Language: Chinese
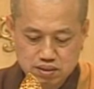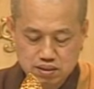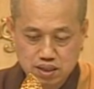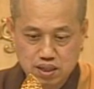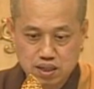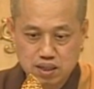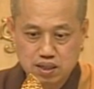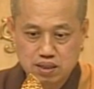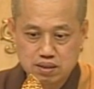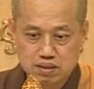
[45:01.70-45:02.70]
这
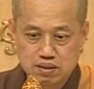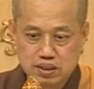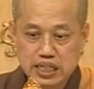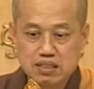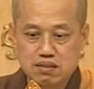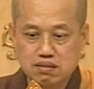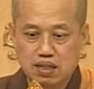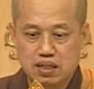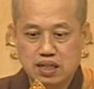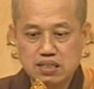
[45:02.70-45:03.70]
个历史
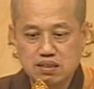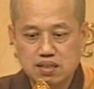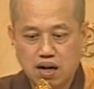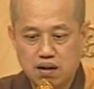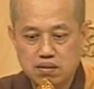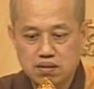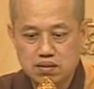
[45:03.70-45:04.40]
呢可以知道，